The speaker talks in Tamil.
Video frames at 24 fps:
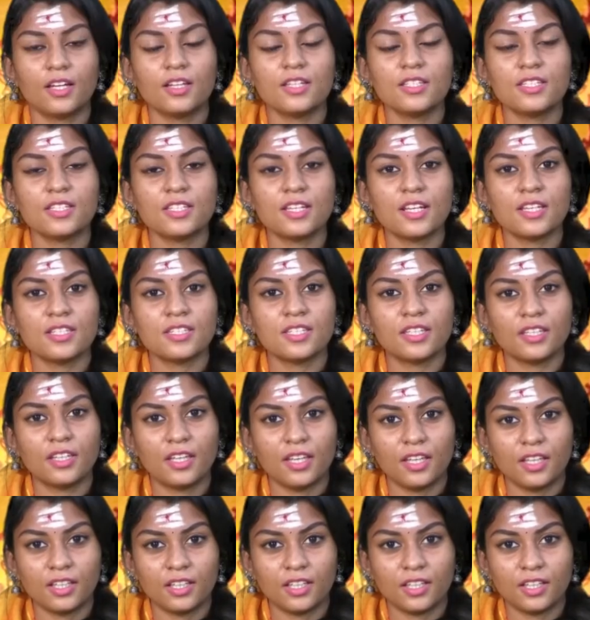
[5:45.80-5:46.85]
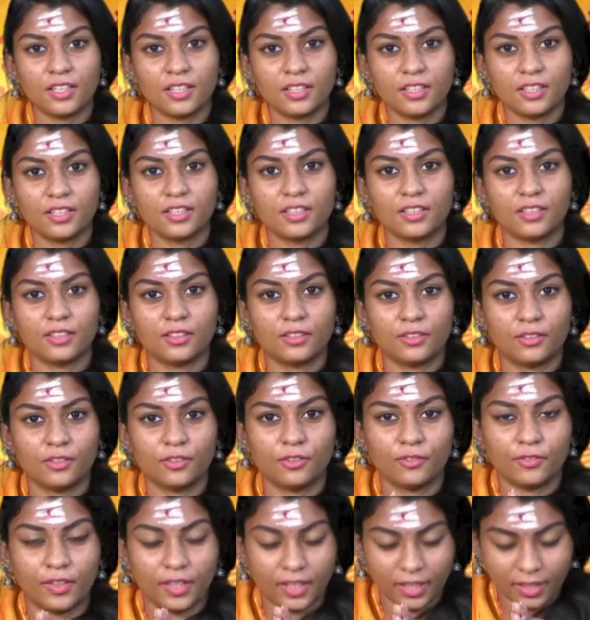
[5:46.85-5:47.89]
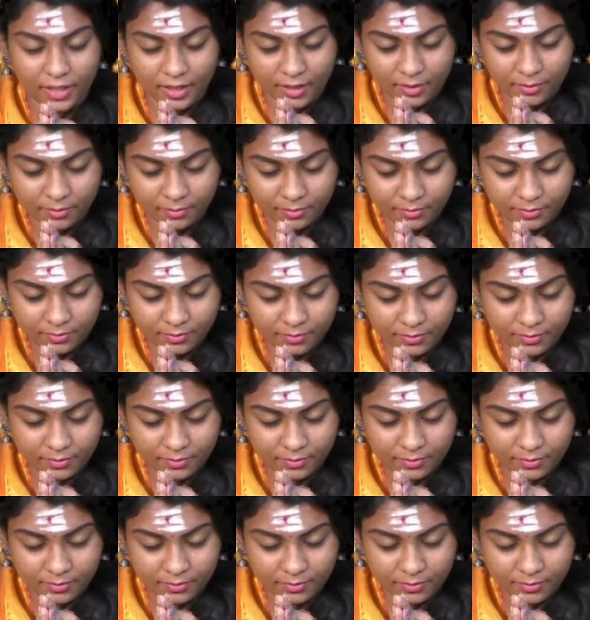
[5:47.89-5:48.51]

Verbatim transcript: தனுசு ராசி நேயர்களுக்கு வணக்கம்